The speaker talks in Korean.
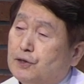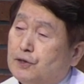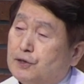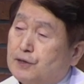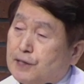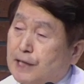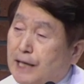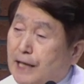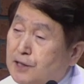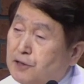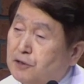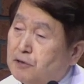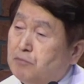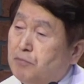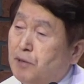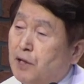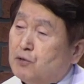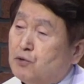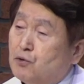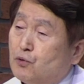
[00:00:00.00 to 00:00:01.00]
4년
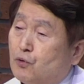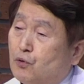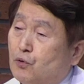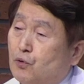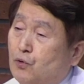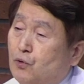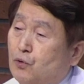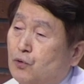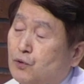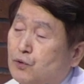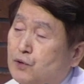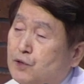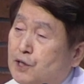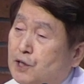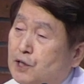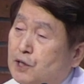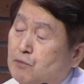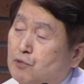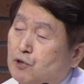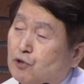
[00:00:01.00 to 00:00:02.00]
반으로
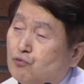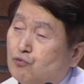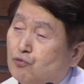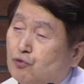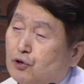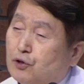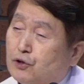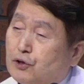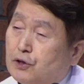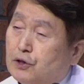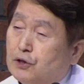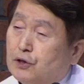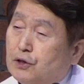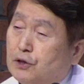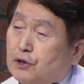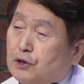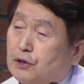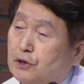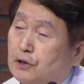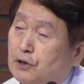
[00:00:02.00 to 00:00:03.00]
책임
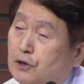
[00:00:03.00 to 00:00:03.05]
연구원을